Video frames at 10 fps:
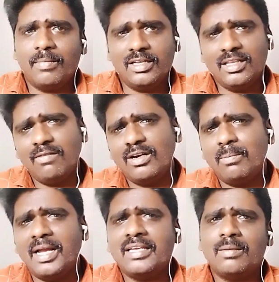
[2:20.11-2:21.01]
மனிதர்களை விட
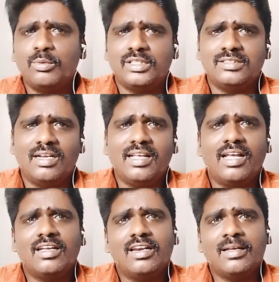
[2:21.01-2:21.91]
பயங்கர
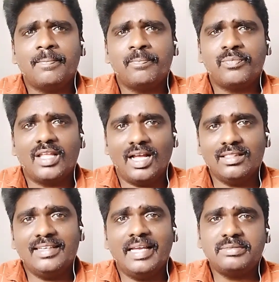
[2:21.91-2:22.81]
புத்திசாலியாக இருக்கிற
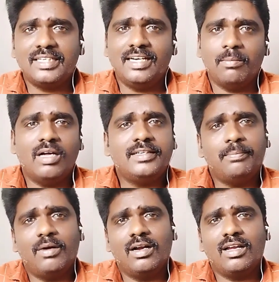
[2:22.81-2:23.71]
அந்த ஏப்ஸ் கிட்ட
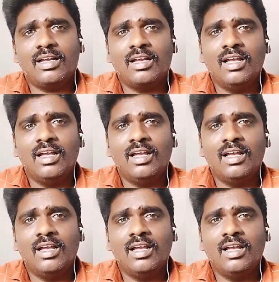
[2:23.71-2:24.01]
மாட்டிப்பாங்க